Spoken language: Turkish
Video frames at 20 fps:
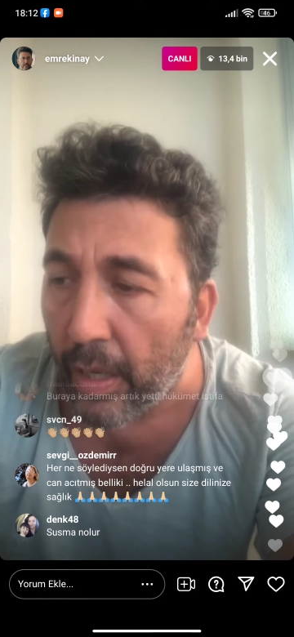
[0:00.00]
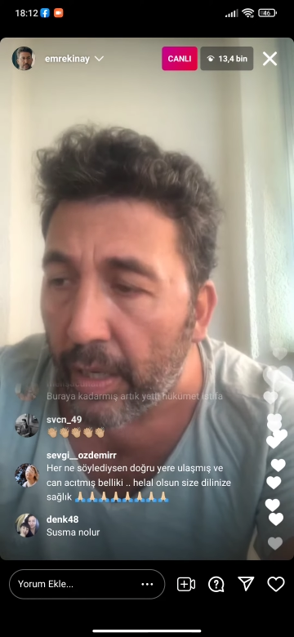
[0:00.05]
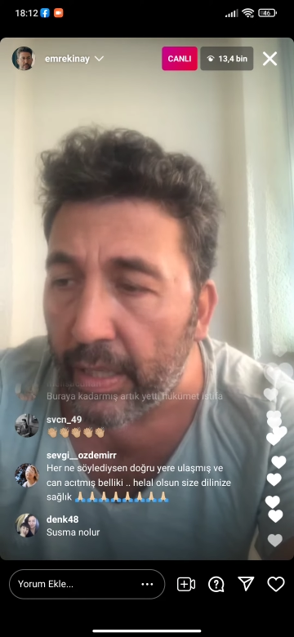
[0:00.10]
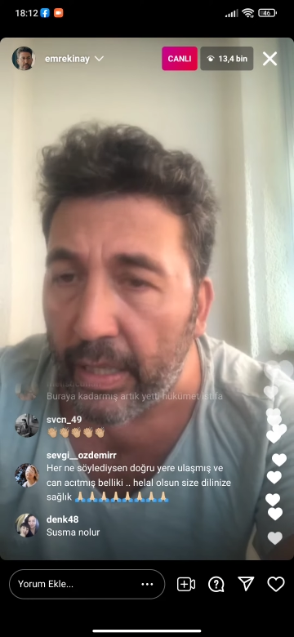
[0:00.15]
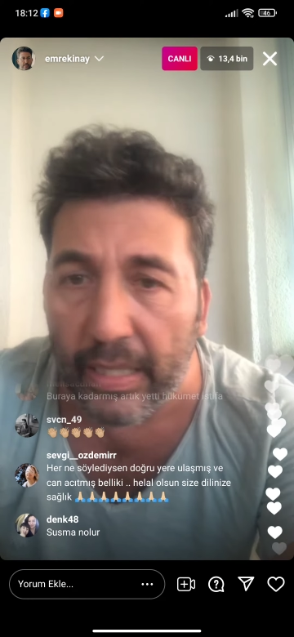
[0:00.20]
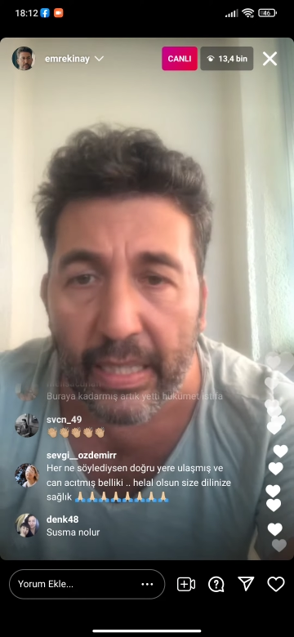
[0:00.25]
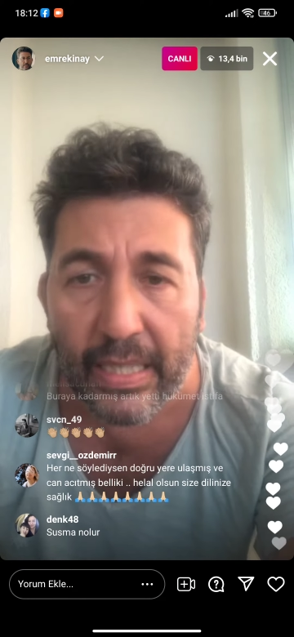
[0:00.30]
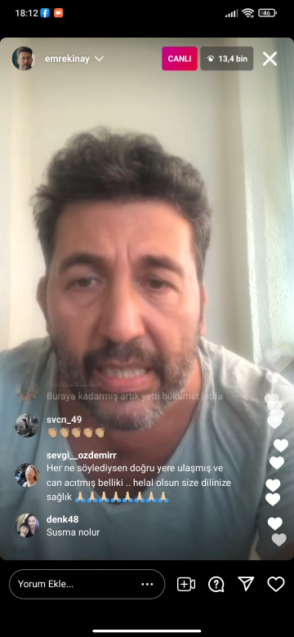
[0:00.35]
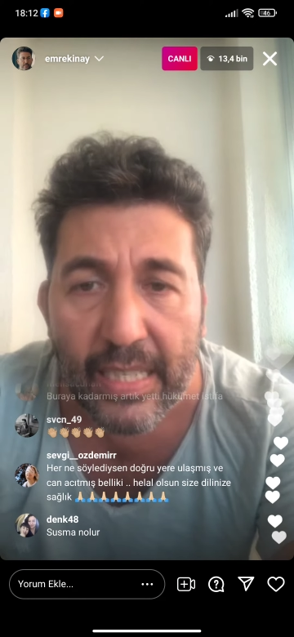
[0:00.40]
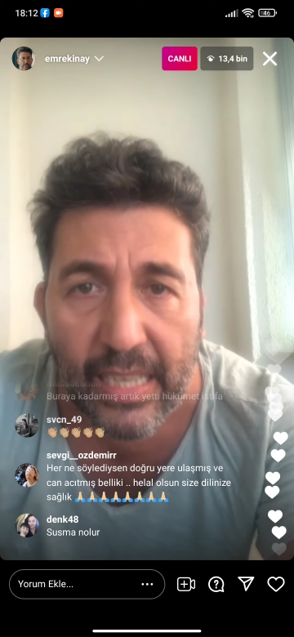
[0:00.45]

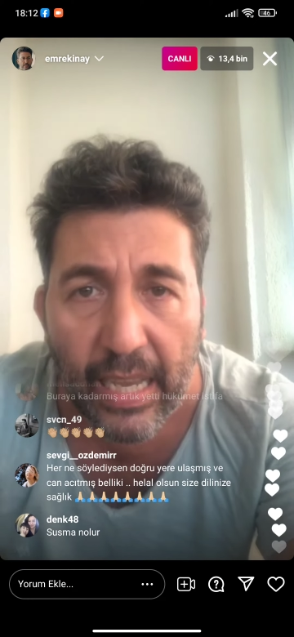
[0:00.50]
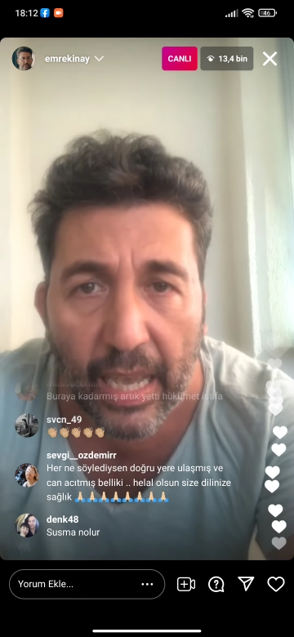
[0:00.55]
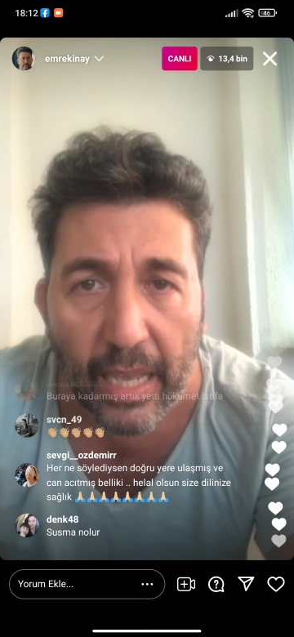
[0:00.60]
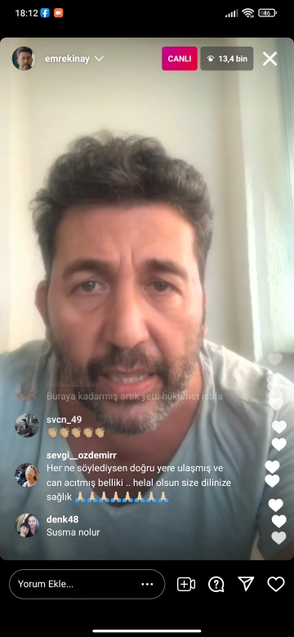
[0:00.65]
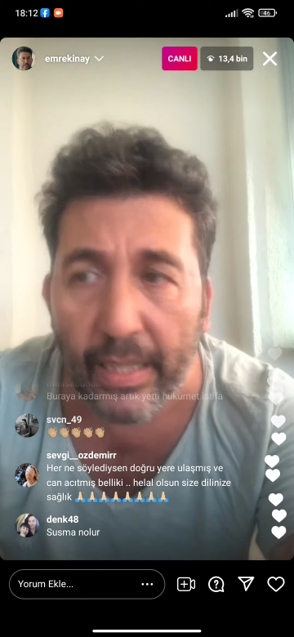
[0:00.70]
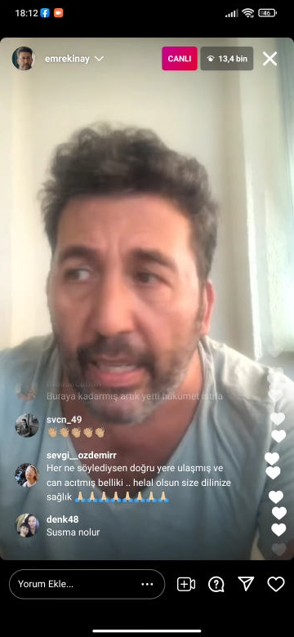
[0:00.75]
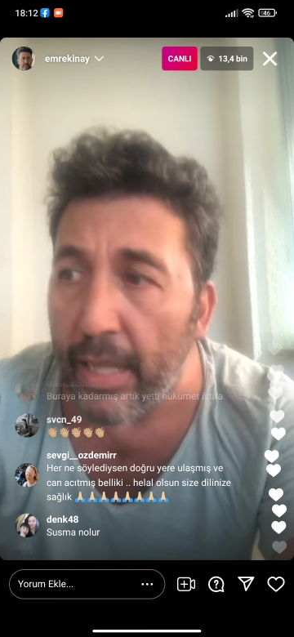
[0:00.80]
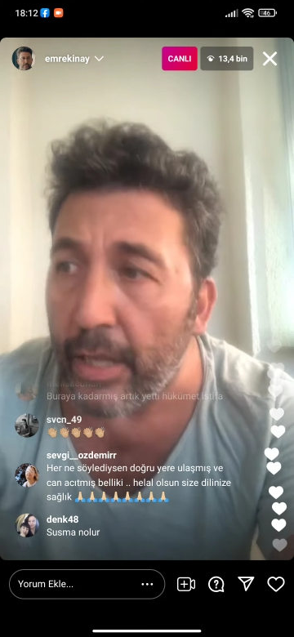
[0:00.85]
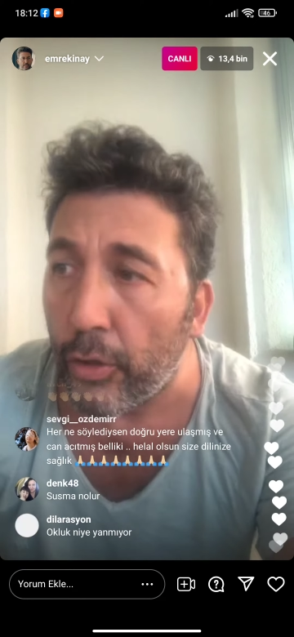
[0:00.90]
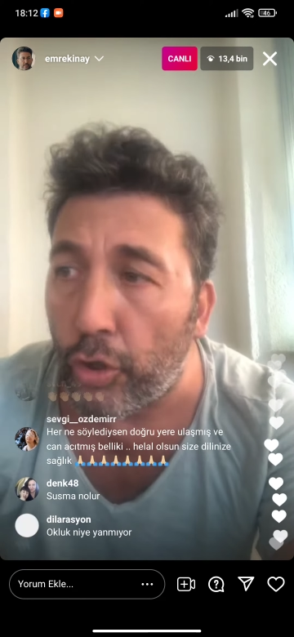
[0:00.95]
insan,
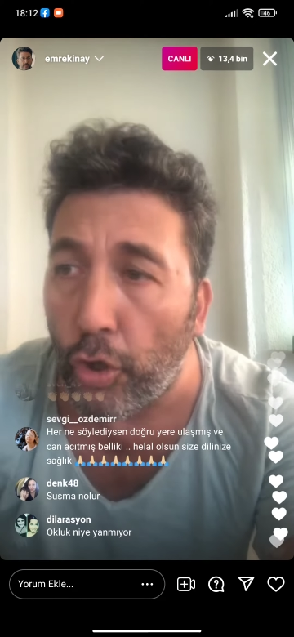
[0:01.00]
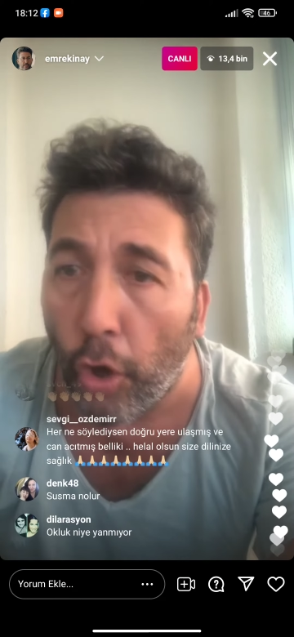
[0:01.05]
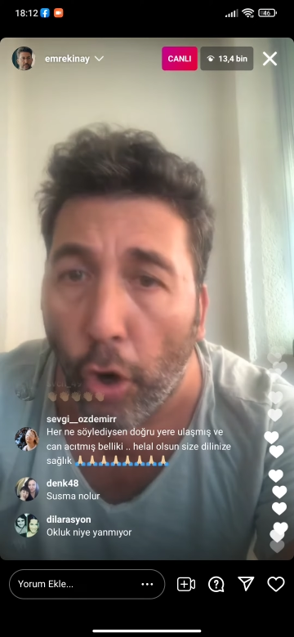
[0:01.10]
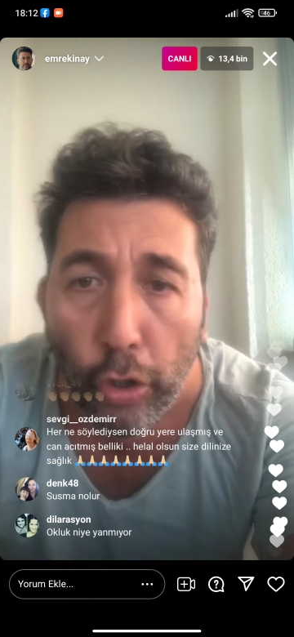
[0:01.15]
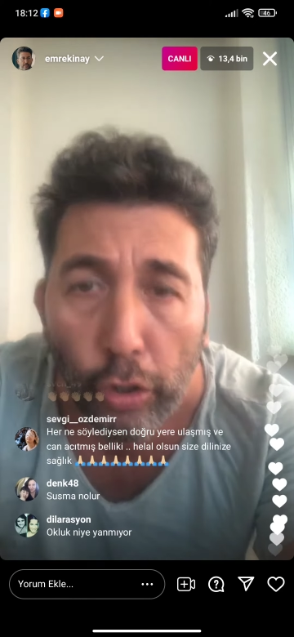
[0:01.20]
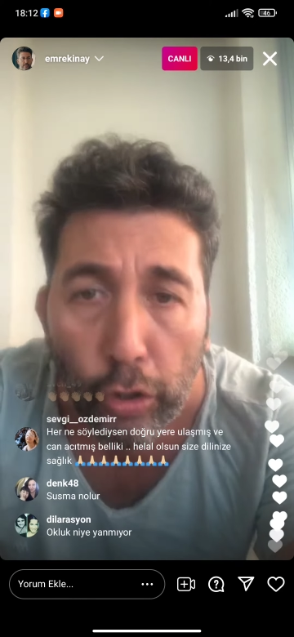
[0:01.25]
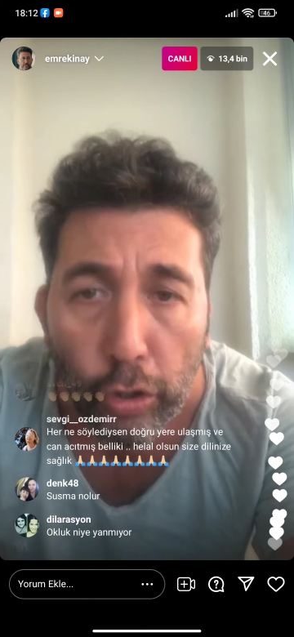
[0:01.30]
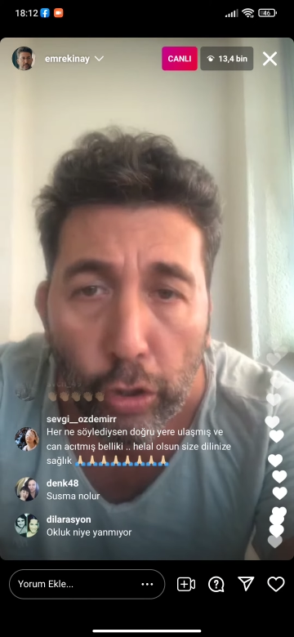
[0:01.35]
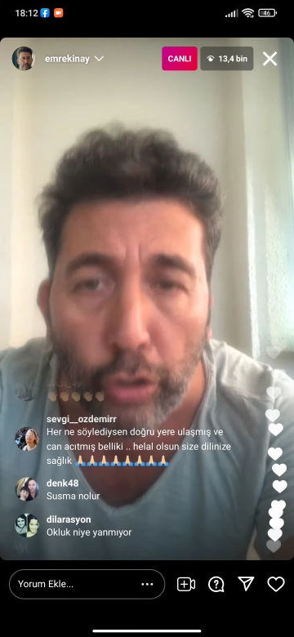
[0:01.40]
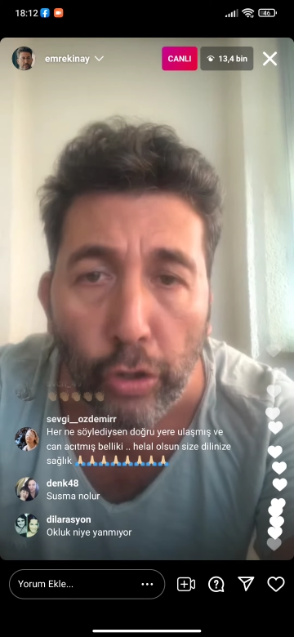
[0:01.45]

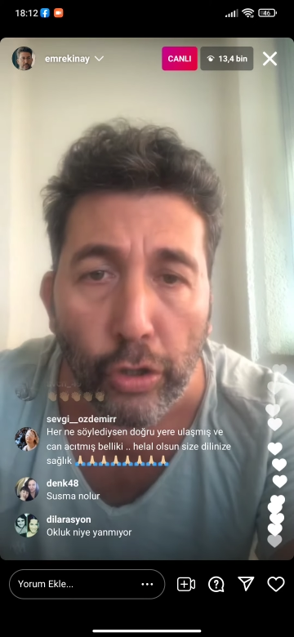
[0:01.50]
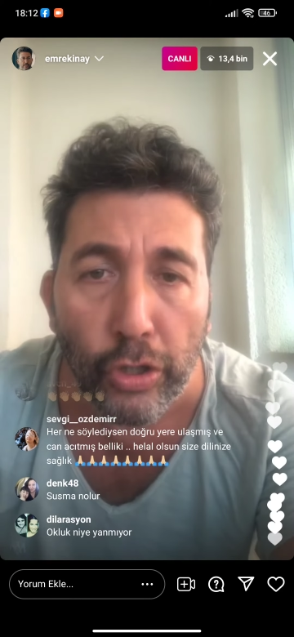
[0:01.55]
köylü,